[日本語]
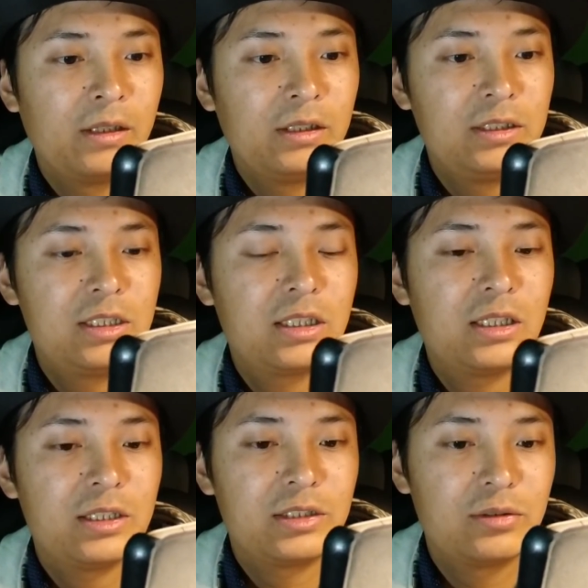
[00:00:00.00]
1時
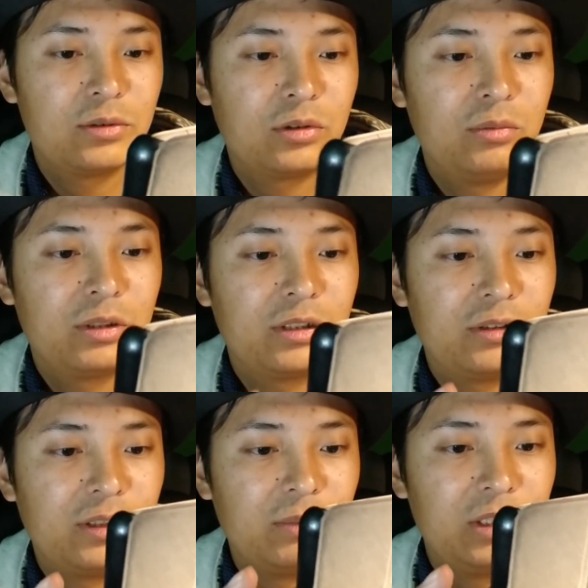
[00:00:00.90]
間足でちょっと細かく
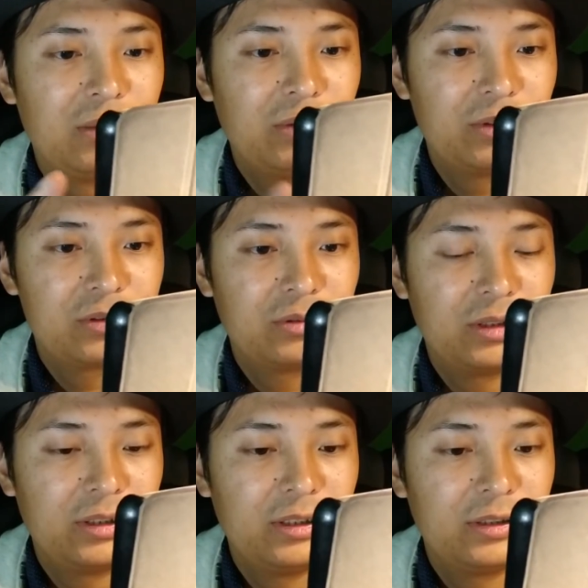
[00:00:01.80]
ね、見てみましょうか
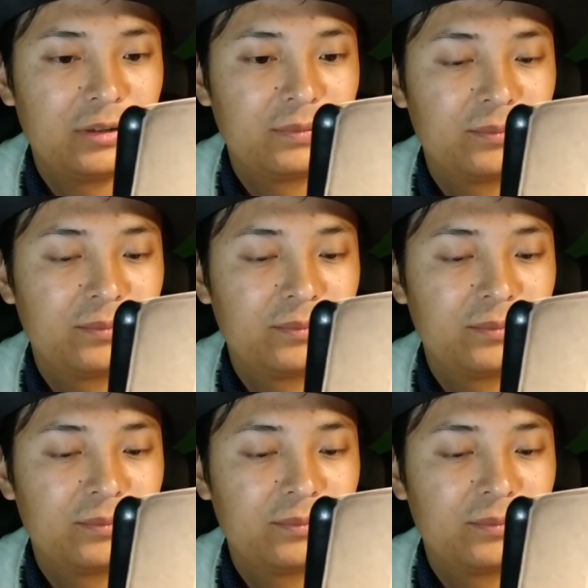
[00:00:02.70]
ね。